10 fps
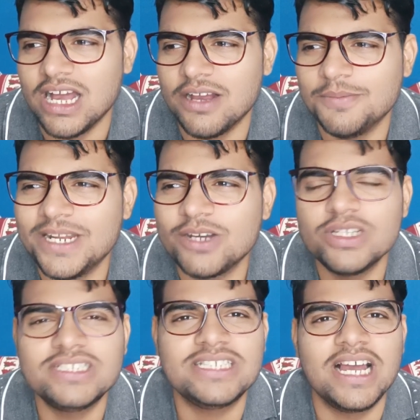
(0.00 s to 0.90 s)
मेरा कोई
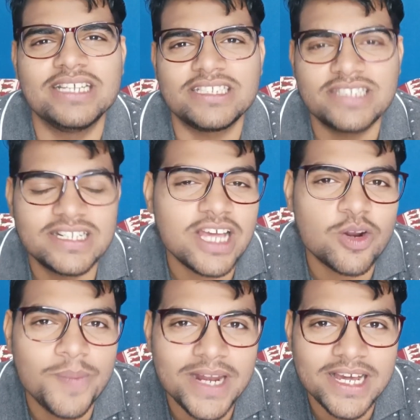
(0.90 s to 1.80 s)
सत्तर हज़ार
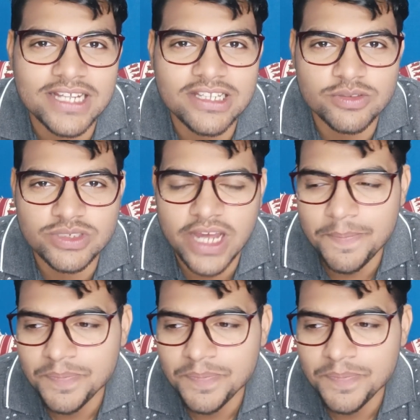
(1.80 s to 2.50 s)
रुपये लगा था उस टाइम